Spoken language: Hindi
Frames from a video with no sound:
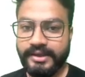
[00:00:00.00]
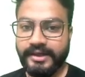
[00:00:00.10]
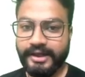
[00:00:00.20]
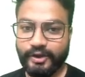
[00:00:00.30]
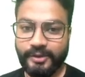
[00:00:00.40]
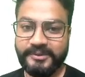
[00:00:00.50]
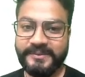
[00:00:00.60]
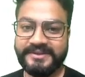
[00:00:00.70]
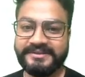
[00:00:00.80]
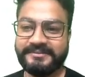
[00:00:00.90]
हेलो
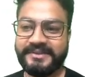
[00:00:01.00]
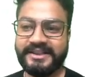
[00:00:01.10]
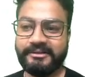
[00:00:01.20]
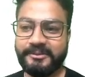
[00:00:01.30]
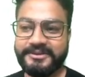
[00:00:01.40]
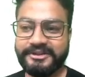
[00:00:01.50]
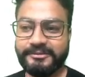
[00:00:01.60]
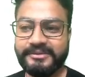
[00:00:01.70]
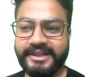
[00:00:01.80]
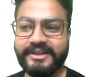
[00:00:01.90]
एवरीवन मेरा नाम अभिषेक
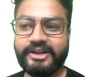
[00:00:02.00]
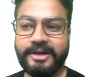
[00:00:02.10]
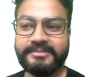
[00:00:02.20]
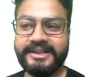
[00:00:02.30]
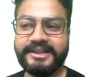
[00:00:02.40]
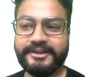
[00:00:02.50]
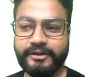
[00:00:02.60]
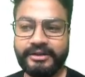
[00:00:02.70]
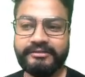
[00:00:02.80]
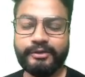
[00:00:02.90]
गुप्ता है और आप देख रहे हैं
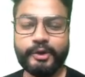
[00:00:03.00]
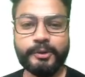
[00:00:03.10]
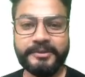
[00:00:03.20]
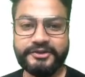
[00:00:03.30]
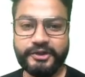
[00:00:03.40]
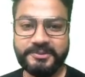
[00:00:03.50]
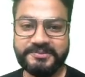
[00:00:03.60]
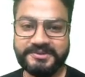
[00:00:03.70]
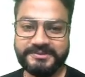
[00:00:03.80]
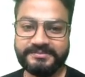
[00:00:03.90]
ओनली फॉर गवर्नमेंट
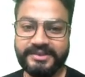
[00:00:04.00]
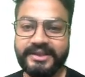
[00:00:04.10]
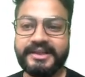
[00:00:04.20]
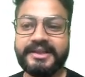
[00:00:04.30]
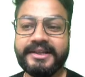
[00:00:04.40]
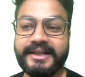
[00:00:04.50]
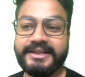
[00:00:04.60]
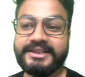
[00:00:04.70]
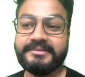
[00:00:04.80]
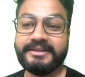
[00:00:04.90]
जॉब्स
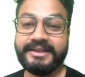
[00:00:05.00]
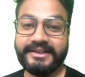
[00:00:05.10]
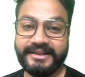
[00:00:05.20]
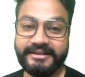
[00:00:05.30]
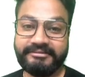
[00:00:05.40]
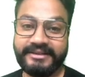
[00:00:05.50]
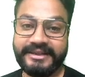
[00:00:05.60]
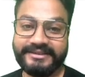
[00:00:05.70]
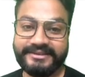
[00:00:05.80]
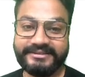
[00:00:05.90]
गाइज हमारी करंट अफेयर
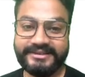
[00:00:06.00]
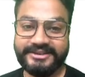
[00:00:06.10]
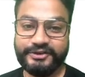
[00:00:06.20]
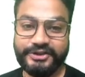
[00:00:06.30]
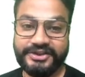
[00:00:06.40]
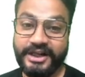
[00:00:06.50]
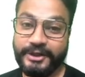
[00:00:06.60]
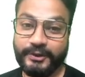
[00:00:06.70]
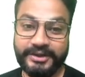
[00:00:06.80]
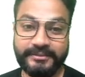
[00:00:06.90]
लेक्चर सीरीज जो
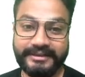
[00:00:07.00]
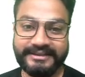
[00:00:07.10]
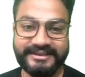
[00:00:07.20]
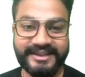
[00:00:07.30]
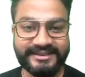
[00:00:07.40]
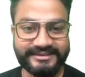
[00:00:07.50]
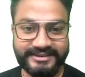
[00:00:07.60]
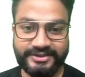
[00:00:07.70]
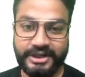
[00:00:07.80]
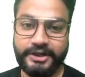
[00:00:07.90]
स्टार्ट होने वाली थी आज से
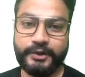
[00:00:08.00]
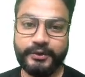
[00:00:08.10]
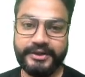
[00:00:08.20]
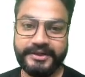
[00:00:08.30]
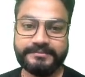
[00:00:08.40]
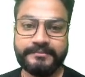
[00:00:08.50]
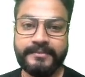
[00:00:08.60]
स्टार्ट हो रही है